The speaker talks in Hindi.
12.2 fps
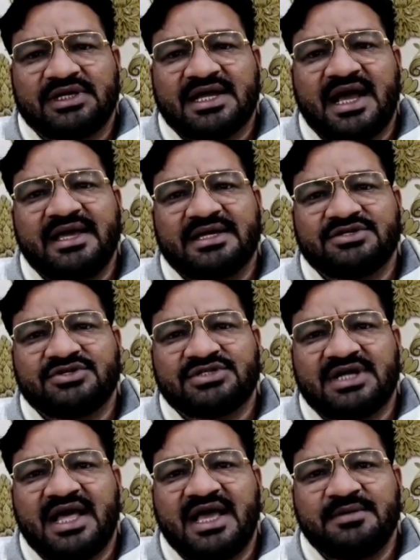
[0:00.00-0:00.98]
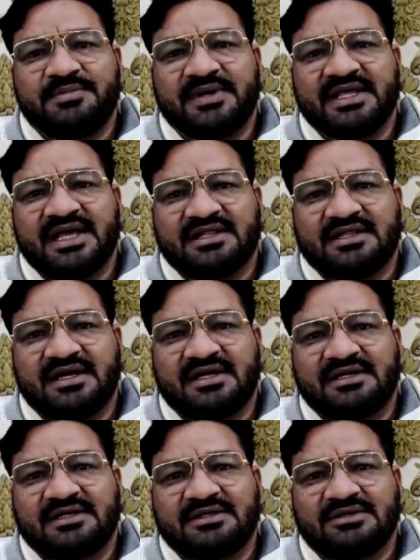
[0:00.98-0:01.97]
एकाएक जो चढ़ाई पड़ जाता
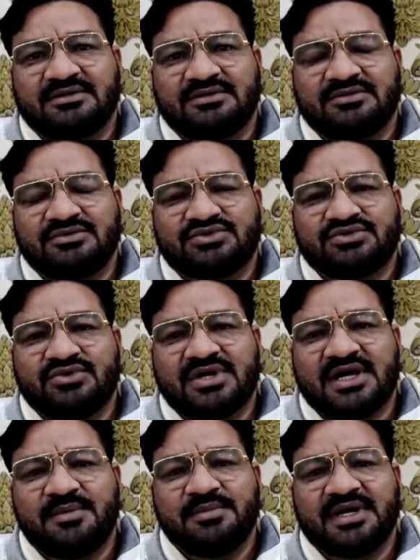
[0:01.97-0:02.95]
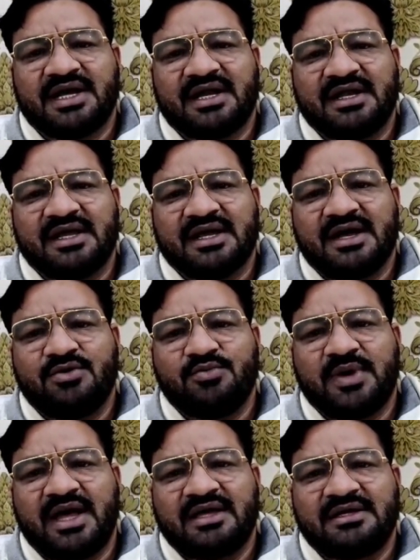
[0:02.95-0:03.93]
है उसको कम करने का
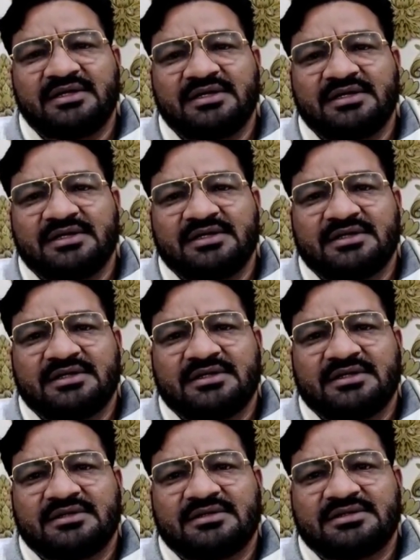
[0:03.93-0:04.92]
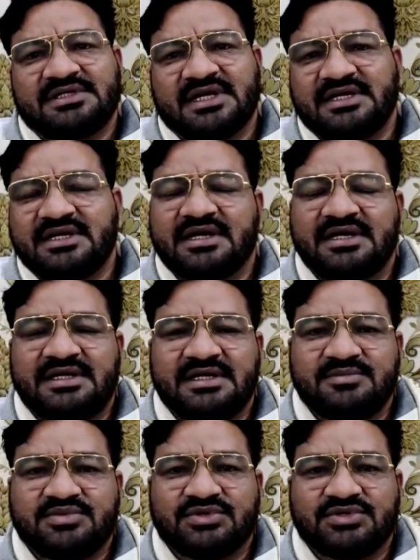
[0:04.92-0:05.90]
उपाय टेक्निकल
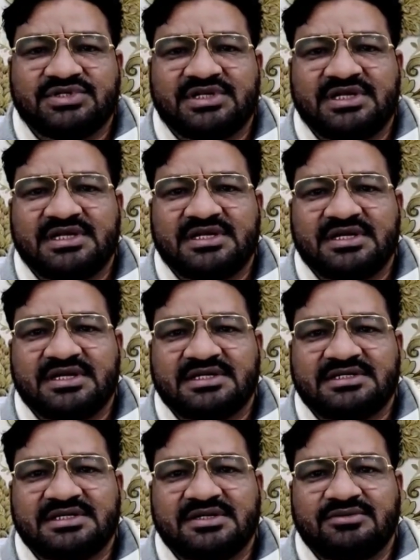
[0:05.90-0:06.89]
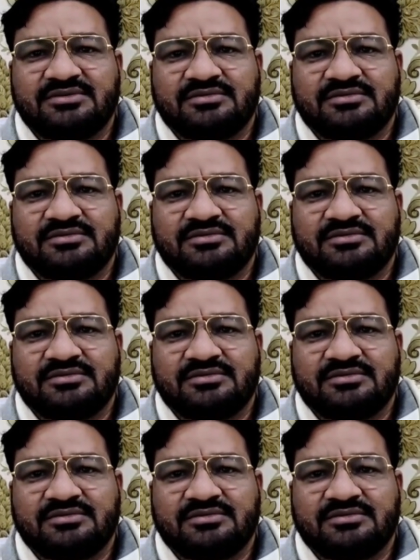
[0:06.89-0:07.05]
टीम सोच रही कि कैसे